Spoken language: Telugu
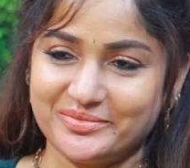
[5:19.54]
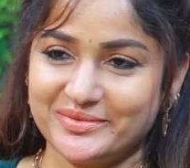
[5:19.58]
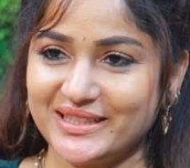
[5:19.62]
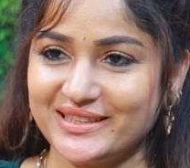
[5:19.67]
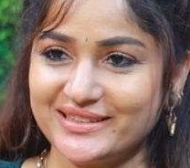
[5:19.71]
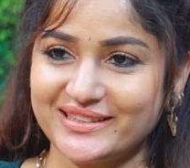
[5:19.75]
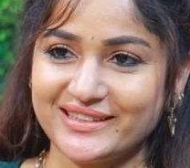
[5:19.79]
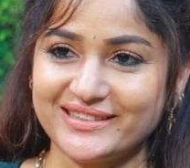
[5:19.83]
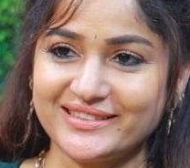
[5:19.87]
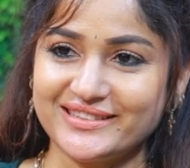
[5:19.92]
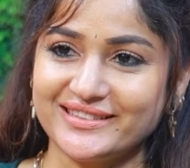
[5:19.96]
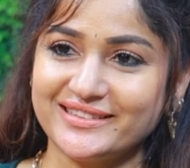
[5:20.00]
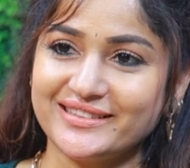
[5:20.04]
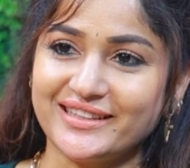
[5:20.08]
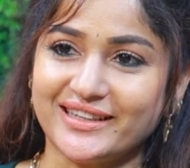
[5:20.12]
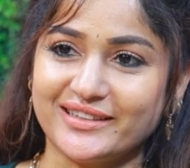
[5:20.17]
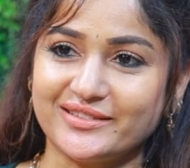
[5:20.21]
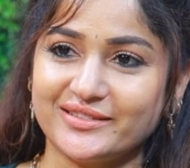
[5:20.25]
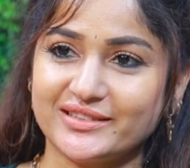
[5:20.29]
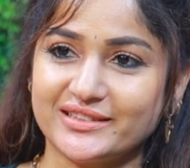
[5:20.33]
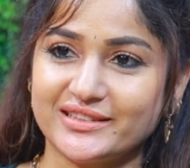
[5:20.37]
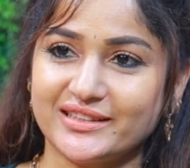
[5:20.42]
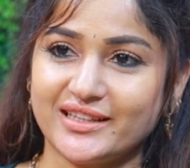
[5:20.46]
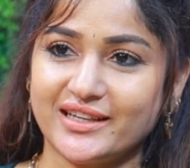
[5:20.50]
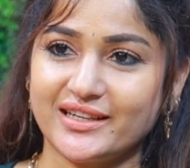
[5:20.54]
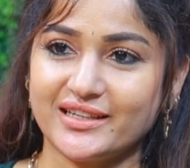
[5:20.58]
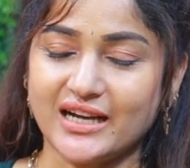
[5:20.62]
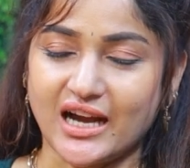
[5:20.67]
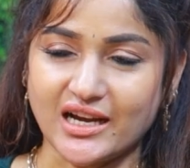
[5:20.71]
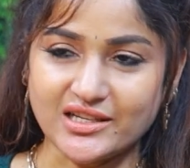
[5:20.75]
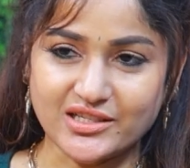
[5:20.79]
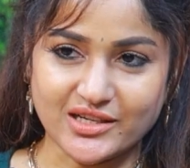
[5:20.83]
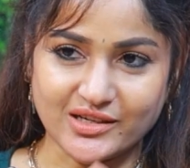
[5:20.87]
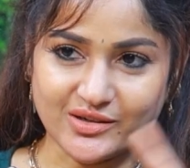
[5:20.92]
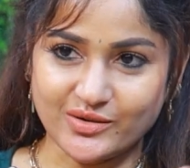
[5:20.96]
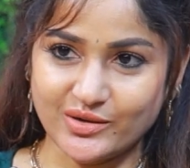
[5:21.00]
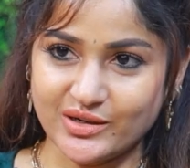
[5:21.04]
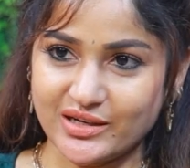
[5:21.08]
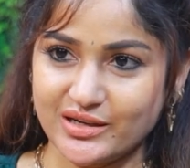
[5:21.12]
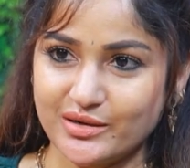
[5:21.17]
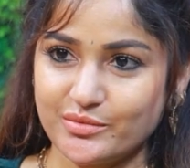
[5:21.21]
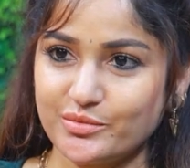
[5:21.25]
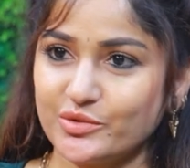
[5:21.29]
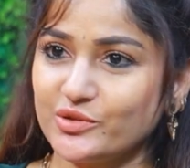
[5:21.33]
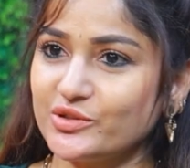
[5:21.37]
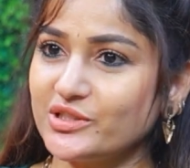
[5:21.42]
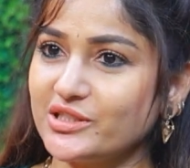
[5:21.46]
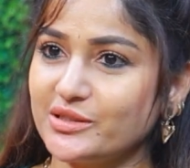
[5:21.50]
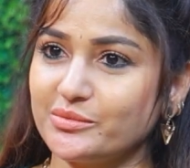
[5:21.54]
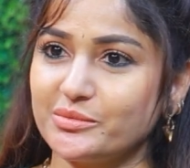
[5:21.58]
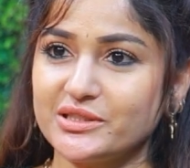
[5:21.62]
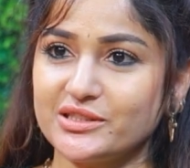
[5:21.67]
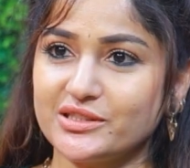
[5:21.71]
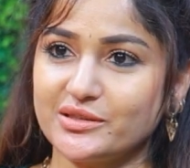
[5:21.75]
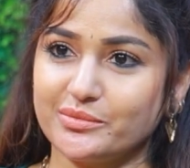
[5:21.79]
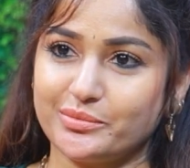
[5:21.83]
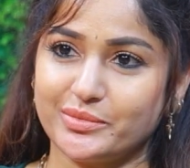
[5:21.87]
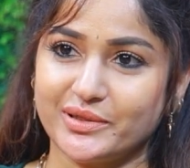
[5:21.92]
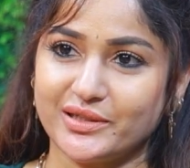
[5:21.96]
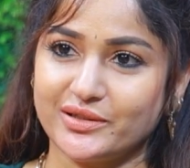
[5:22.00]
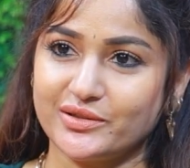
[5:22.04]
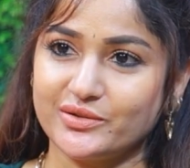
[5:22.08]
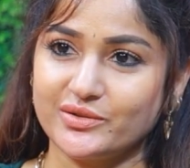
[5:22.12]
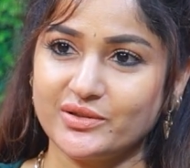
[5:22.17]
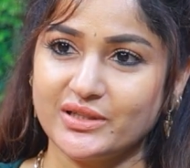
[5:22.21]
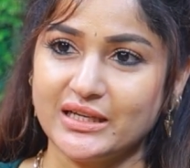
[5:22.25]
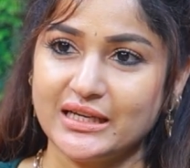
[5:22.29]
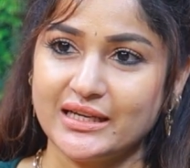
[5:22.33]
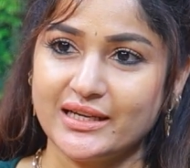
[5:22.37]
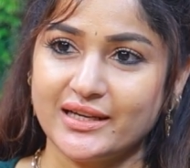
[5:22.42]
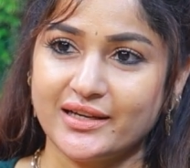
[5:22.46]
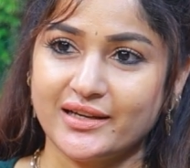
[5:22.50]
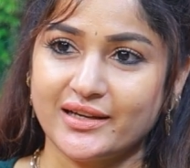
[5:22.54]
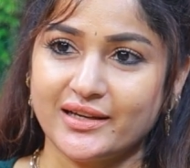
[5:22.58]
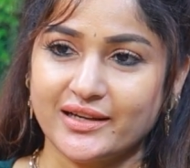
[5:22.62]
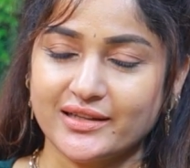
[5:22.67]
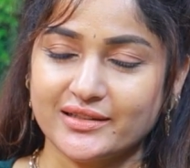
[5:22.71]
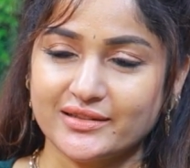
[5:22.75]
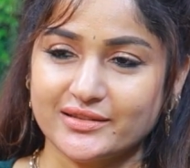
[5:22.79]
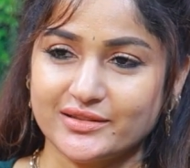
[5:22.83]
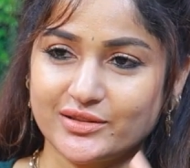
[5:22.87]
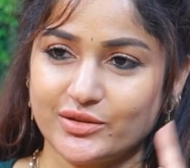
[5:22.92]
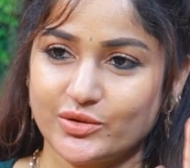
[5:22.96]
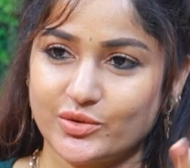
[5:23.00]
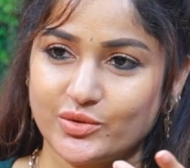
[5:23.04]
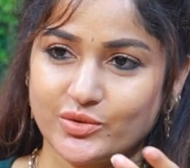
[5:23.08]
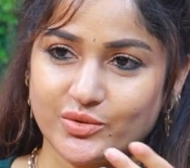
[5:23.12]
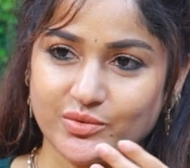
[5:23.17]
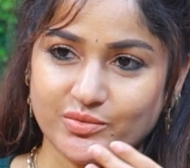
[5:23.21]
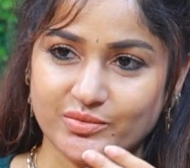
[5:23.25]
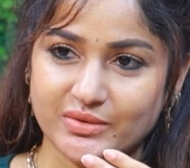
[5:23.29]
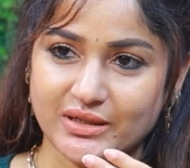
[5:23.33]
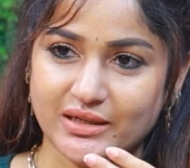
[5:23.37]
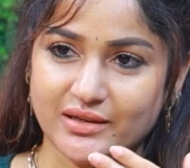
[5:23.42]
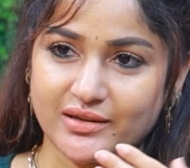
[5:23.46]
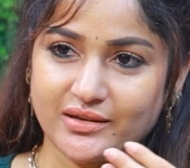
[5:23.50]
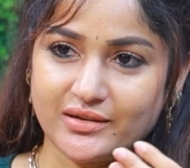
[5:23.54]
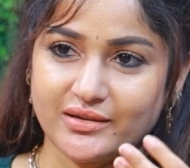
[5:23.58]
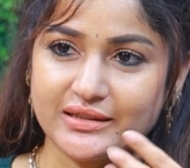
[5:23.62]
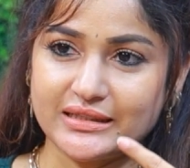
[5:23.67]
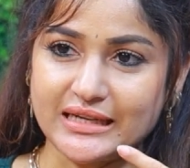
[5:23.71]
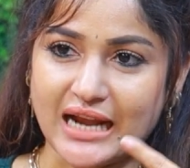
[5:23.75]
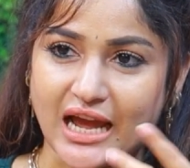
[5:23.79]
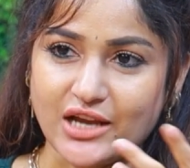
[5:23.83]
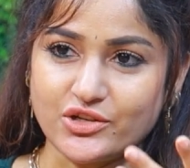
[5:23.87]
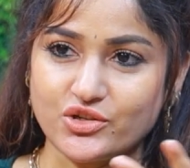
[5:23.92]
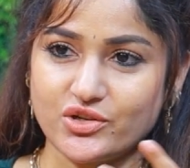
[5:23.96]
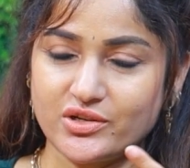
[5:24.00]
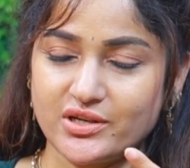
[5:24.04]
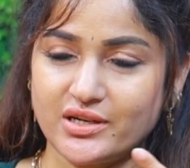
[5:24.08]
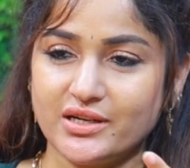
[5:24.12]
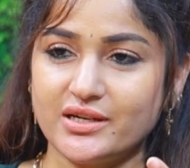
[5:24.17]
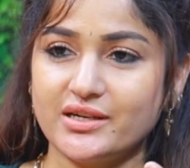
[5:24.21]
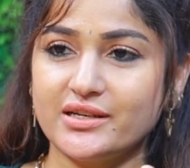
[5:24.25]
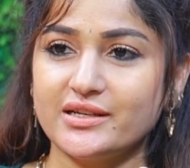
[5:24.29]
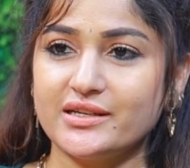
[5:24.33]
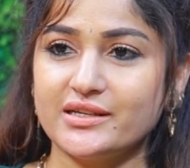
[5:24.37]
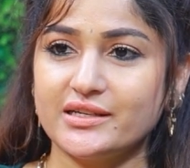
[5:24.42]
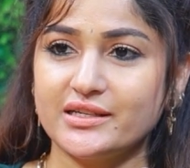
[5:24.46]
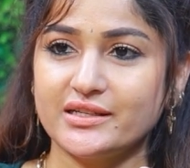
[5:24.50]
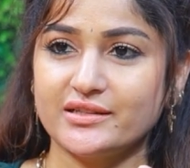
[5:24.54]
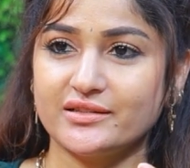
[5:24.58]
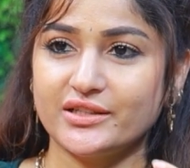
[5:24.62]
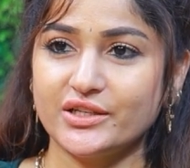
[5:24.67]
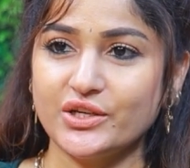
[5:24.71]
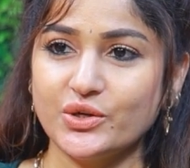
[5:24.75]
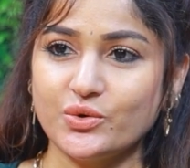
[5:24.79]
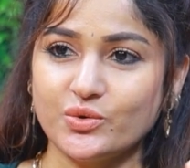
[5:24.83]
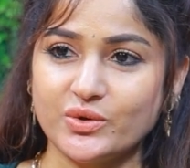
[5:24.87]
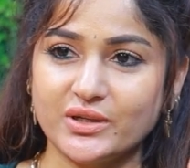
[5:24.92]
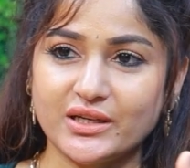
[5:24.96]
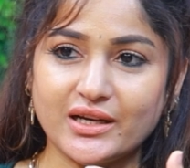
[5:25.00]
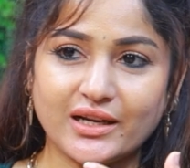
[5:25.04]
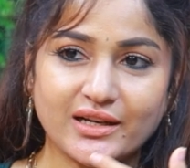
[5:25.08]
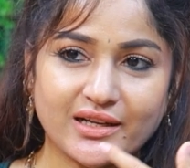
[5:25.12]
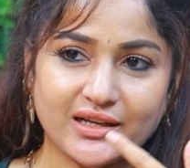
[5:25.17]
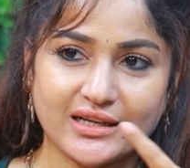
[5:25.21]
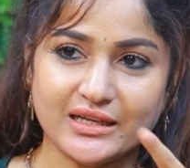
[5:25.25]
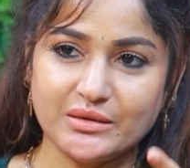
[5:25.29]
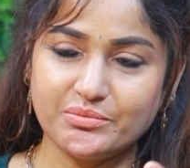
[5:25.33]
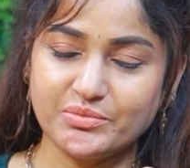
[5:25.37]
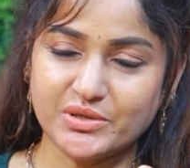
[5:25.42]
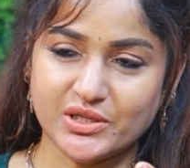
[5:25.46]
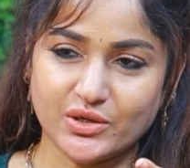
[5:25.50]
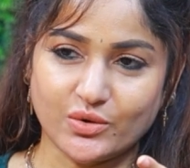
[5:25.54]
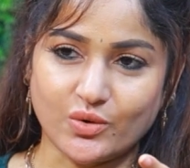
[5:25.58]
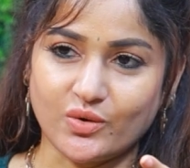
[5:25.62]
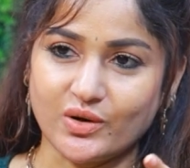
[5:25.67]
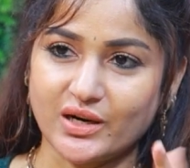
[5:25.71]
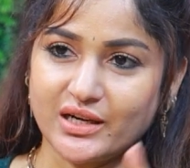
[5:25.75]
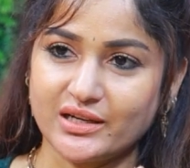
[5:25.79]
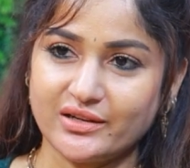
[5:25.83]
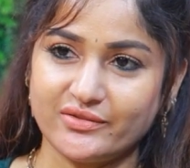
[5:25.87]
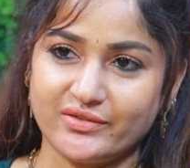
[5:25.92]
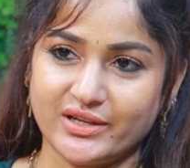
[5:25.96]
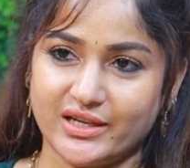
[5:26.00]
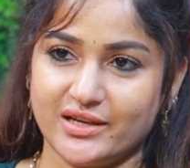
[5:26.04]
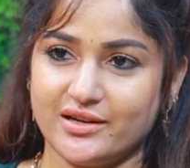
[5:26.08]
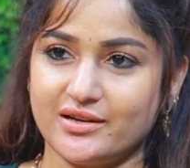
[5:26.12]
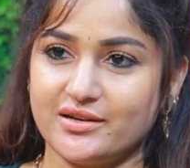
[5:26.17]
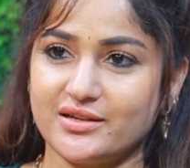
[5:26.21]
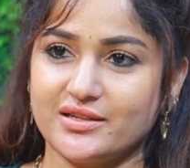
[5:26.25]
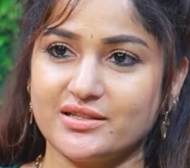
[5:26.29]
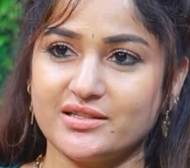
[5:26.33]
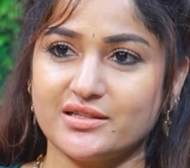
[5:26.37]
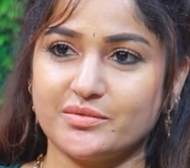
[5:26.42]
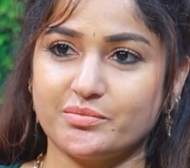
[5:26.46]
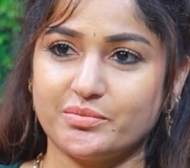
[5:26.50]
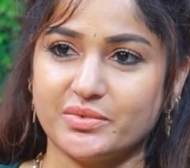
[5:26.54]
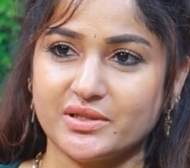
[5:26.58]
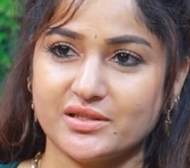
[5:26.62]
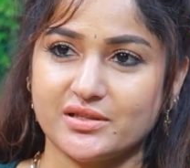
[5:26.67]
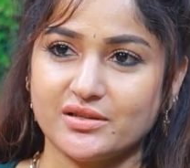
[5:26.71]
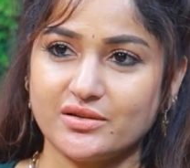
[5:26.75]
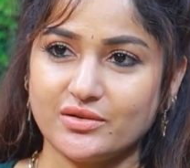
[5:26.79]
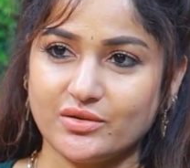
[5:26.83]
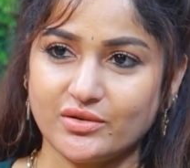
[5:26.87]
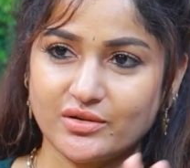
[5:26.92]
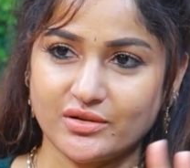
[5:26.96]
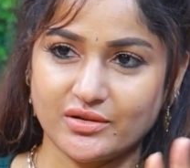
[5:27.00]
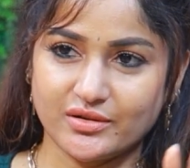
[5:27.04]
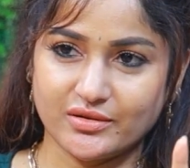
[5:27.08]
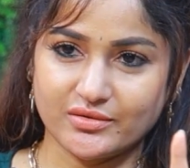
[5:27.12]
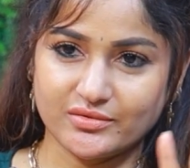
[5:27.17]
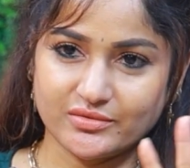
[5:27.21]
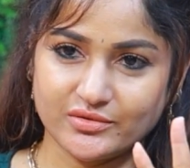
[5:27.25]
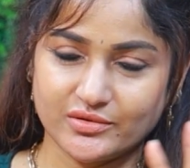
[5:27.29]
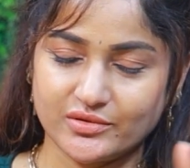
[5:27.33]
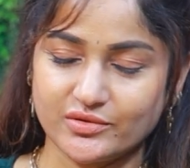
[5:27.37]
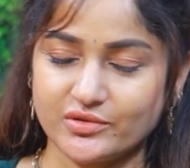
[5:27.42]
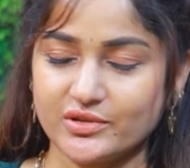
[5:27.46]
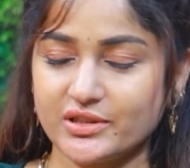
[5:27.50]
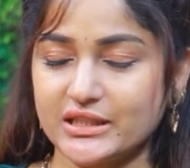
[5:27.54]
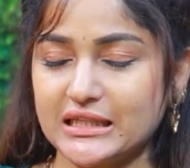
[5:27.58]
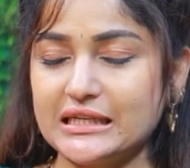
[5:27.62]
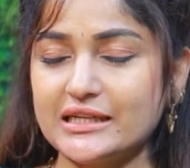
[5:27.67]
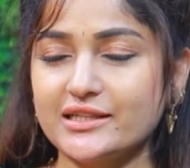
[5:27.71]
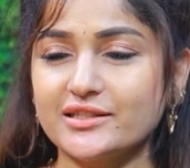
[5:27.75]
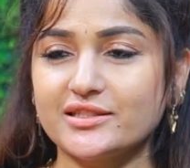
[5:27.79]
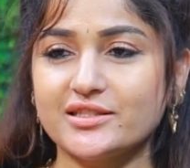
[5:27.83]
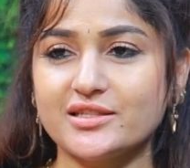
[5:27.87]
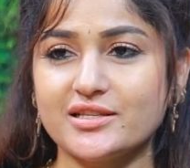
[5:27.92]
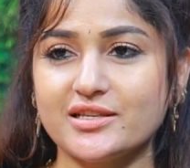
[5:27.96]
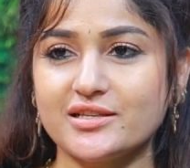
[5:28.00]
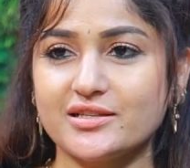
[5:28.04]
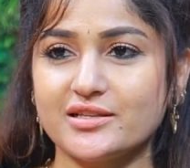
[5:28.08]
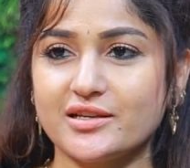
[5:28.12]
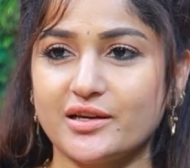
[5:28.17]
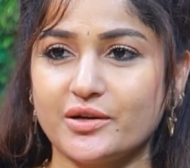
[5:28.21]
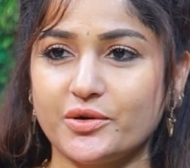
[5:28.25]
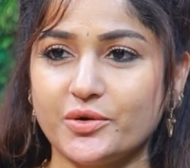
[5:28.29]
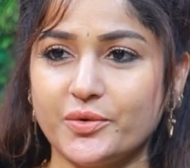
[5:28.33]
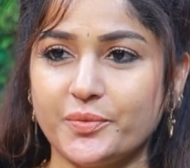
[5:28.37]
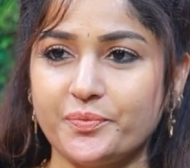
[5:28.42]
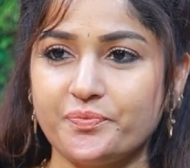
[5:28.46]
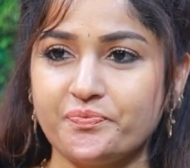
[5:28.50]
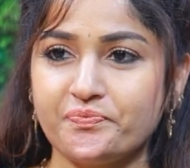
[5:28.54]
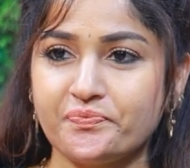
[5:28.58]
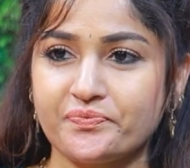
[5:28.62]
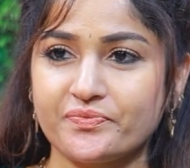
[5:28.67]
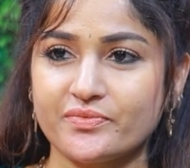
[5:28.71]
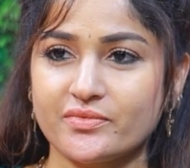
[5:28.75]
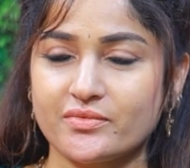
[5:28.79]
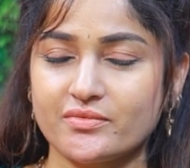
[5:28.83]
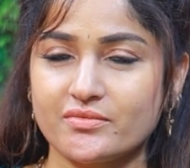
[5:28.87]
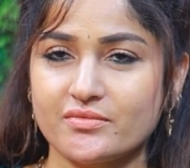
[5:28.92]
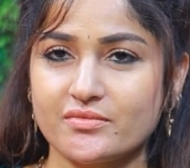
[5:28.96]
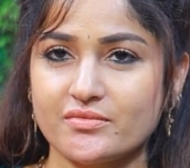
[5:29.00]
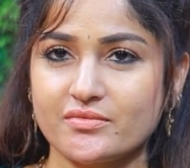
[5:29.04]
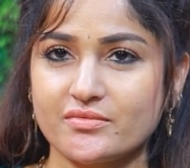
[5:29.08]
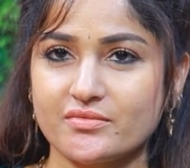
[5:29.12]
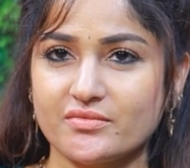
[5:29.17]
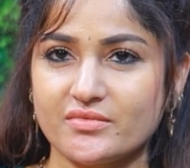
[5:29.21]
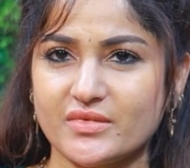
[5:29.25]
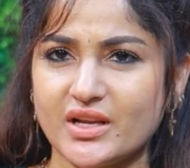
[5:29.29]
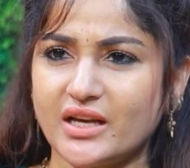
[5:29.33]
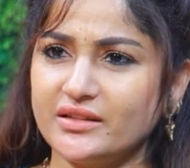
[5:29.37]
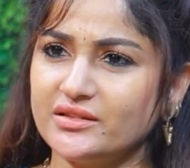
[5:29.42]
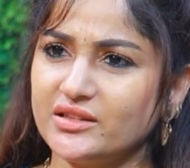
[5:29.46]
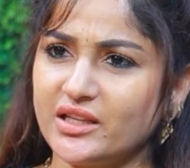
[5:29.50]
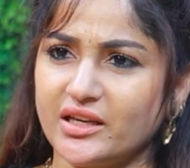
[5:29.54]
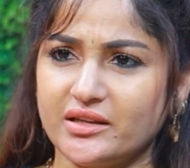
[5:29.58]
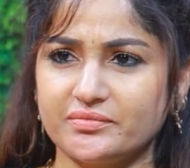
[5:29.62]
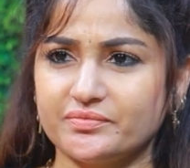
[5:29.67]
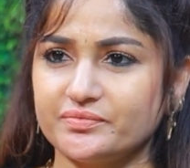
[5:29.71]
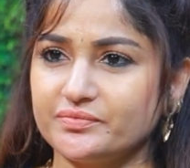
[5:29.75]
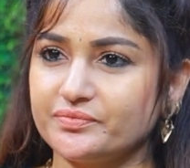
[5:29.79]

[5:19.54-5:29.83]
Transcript: తీసేసిన తర్వాత కాజల్ కూడా రిమూవ్ చేయమని చెప్పారు సో న్యాచురల్ న్యూట్ కలర్ లిప్స్టిక్ ఒక్కటి వేయండి అని చెప్పేసి ఒక క్లిక్స్ తీశారు అంతే